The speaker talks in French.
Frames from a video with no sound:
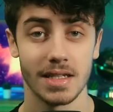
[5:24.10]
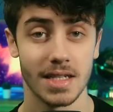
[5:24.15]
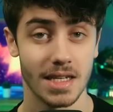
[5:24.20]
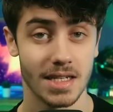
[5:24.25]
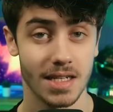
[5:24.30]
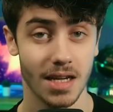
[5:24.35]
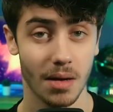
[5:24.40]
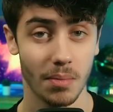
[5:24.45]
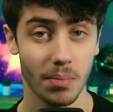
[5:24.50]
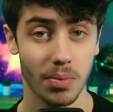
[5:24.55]
C'est
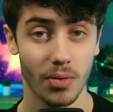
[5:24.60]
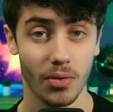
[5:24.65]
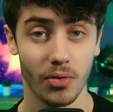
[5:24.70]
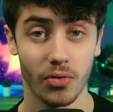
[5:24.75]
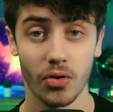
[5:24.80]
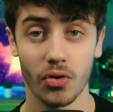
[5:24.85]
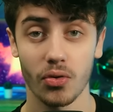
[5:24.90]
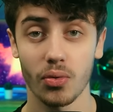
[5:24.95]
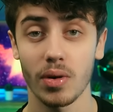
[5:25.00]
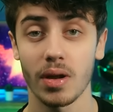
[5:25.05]
simple,
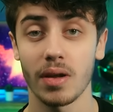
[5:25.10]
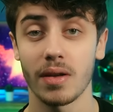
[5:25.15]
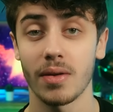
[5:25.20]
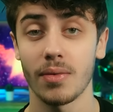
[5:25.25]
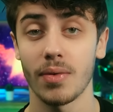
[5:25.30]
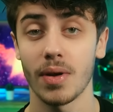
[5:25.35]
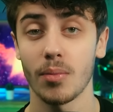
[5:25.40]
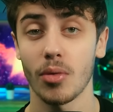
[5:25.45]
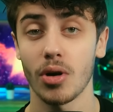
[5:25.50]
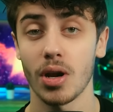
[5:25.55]
ce sont les
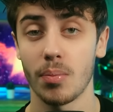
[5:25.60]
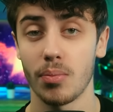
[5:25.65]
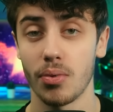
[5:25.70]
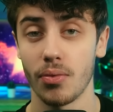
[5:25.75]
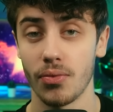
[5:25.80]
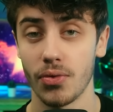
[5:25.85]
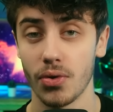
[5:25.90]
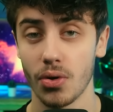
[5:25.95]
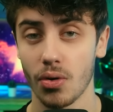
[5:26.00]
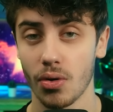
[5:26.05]
événements les
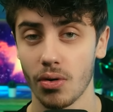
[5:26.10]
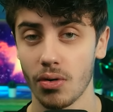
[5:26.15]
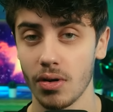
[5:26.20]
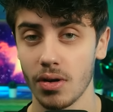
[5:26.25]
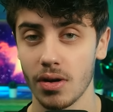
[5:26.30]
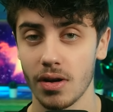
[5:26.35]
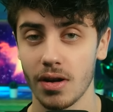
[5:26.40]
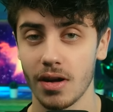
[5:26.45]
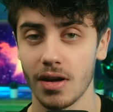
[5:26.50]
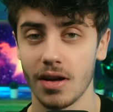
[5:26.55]
plus violents
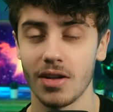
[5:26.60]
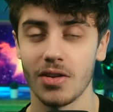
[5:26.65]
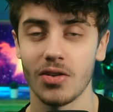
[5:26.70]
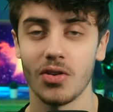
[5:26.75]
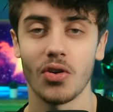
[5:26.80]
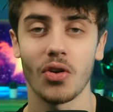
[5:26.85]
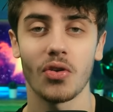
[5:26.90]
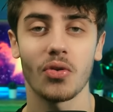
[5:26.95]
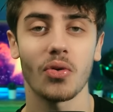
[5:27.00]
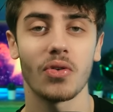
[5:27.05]
de
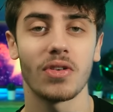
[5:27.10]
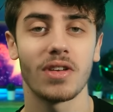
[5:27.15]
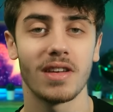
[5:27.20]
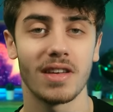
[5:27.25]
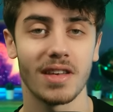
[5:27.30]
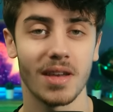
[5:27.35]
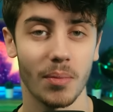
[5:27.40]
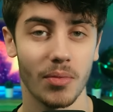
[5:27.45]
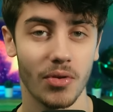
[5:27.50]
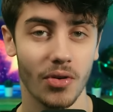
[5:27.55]
notre
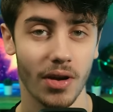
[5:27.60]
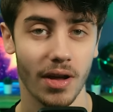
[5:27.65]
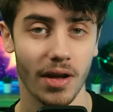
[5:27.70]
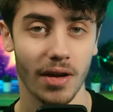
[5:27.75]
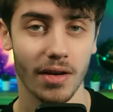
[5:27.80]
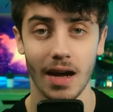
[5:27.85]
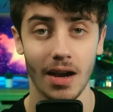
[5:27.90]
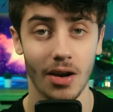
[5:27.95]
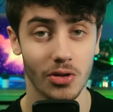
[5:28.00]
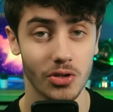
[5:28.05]
système
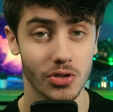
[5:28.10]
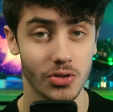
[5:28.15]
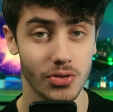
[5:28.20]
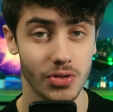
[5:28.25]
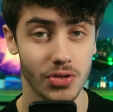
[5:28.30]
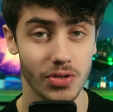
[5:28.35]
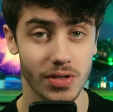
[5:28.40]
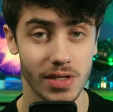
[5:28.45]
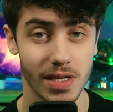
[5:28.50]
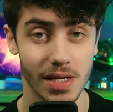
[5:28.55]
solaire. Alors
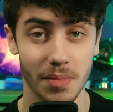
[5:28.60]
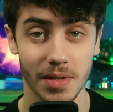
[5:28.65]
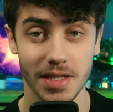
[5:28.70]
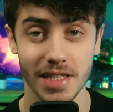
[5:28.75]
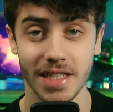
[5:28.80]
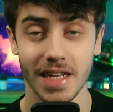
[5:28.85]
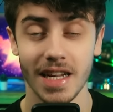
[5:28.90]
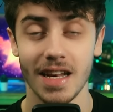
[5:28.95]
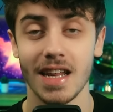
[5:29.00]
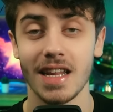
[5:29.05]
juste,
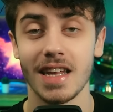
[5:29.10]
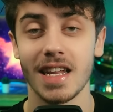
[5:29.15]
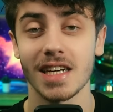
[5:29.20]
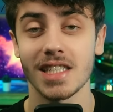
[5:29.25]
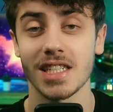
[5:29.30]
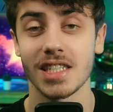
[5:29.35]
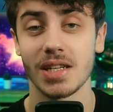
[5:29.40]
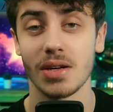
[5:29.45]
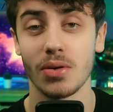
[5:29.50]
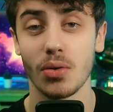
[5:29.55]
imaginez
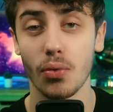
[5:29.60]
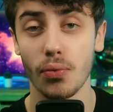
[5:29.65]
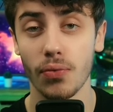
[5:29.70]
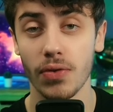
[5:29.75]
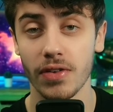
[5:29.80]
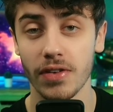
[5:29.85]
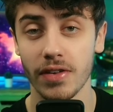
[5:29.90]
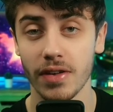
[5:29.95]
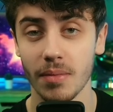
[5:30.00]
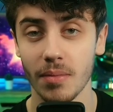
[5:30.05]
l'énergie
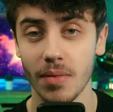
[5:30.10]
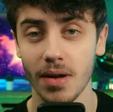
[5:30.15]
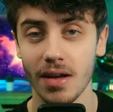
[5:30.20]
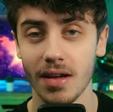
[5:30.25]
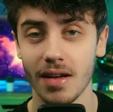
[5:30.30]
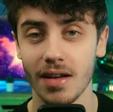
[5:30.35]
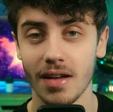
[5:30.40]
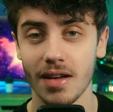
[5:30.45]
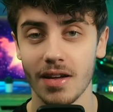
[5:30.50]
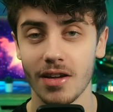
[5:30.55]
oufissime
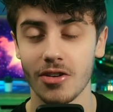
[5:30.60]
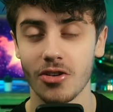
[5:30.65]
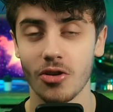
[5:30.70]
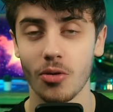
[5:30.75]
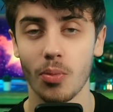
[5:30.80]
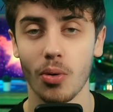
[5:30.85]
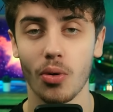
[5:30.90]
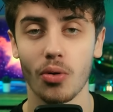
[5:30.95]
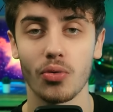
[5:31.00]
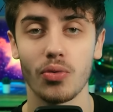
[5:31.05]
que
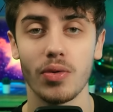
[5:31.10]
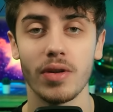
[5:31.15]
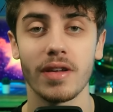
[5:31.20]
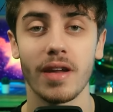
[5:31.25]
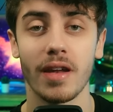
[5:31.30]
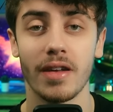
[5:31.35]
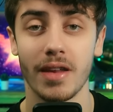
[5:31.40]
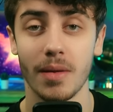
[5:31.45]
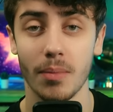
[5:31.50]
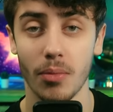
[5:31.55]
produit
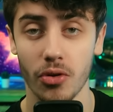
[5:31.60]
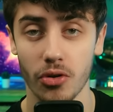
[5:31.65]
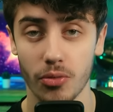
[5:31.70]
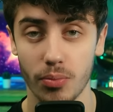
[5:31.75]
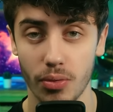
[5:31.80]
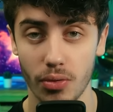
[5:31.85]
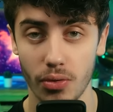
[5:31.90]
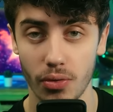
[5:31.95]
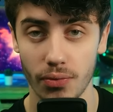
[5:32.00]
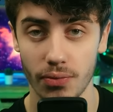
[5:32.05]
cette immense
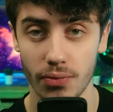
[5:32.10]
boule de